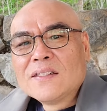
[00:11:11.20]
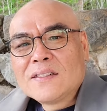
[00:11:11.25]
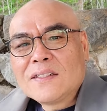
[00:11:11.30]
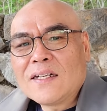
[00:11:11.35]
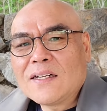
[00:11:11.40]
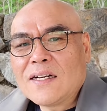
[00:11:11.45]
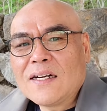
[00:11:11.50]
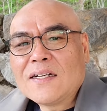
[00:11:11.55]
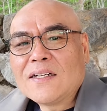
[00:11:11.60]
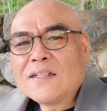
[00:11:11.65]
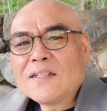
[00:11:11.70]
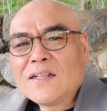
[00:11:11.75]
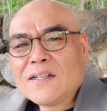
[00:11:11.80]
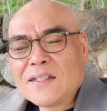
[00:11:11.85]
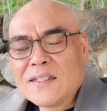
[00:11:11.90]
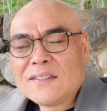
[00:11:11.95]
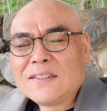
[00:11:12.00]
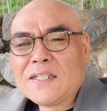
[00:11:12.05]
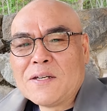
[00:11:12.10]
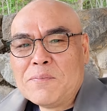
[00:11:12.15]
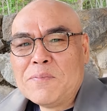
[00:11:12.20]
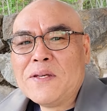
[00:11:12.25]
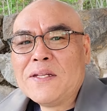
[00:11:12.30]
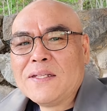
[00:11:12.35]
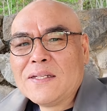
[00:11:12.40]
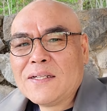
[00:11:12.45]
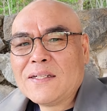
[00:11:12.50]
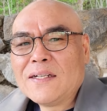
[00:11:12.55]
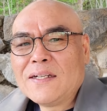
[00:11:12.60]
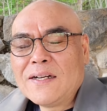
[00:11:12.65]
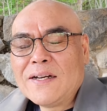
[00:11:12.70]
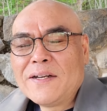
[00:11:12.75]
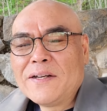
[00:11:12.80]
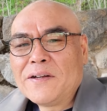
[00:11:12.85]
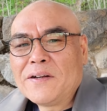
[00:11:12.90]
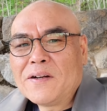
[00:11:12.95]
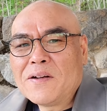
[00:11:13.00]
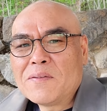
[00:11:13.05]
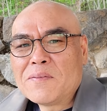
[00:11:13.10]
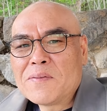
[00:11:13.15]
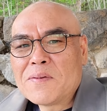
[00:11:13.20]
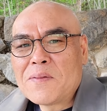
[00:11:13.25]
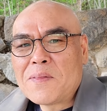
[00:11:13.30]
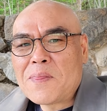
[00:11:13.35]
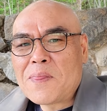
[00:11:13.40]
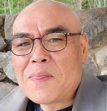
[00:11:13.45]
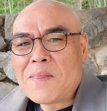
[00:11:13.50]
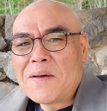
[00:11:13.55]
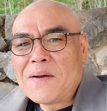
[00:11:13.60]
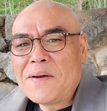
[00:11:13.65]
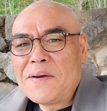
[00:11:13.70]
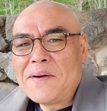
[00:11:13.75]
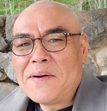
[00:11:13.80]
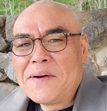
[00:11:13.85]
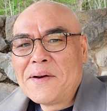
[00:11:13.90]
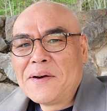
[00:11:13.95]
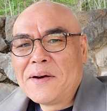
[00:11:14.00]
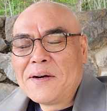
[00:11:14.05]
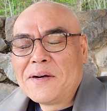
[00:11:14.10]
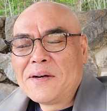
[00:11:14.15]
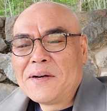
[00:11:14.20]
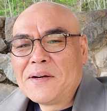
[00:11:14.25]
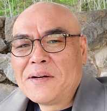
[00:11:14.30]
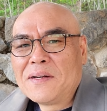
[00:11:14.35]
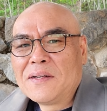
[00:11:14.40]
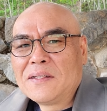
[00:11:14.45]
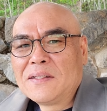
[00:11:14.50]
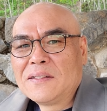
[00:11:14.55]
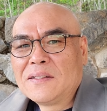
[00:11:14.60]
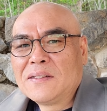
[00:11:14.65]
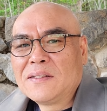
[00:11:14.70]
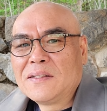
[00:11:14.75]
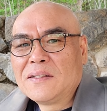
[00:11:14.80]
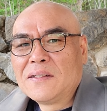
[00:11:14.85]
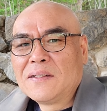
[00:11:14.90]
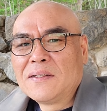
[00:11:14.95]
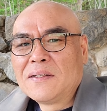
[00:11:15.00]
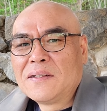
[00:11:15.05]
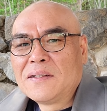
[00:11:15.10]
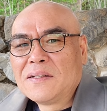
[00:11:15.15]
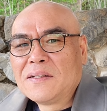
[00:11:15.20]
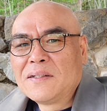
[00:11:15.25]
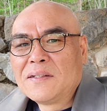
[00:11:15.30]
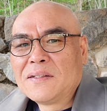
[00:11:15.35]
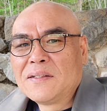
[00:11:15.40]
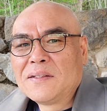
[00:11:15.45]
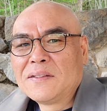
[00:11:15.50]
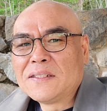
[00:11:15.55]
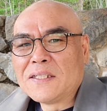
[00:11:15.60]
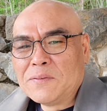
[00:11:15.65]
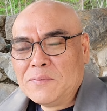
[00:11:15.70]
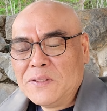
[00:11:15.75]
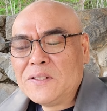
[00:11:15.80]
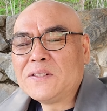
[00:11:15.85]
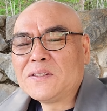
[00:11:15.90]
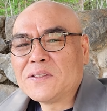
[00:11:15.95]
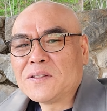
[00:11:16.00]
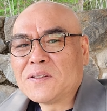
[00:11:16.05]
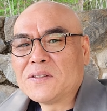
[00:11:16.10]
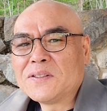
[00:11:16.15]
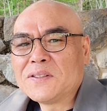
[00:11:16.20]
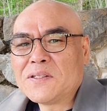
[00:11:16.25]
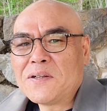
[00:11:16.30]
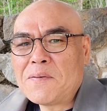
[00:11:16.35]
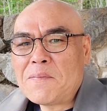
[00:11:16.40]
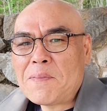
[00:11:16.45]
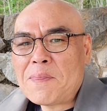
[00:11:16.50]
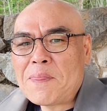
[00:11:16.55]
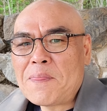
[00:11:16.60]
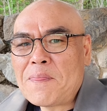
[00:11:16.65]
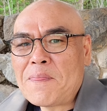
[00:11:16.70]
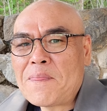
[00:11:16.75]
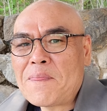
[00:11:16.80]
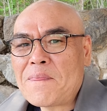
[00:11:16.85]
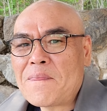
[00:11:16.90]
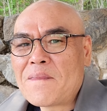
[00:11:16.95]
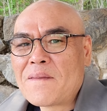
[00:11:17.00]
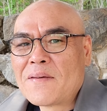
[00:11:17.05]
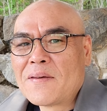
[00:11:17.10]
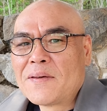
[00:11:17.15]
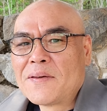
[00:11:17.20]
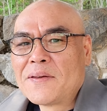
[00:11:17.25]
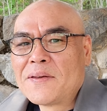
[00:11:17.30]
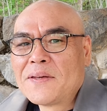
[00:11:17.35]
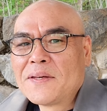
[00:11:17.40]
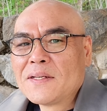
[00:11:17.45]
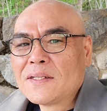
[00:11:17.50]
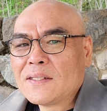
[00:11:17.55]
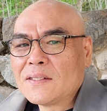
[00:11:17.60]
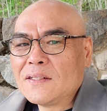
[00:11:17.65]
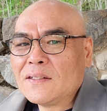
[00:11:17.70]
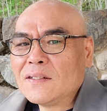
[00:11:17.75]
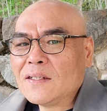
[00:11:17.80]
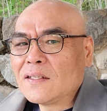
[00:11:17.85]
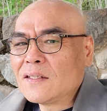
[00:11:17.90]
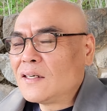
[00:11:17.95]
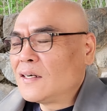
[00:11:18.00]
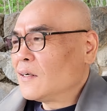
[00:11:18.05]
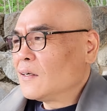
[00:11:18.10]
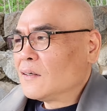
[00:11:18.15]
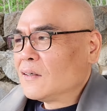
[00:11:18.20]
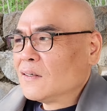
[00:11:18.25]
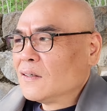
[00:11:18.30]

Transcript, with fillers: 철학은 이렇게 재미있는 거야, 여러분. 어? 어. 재밌죠, 그죠? 그러니까,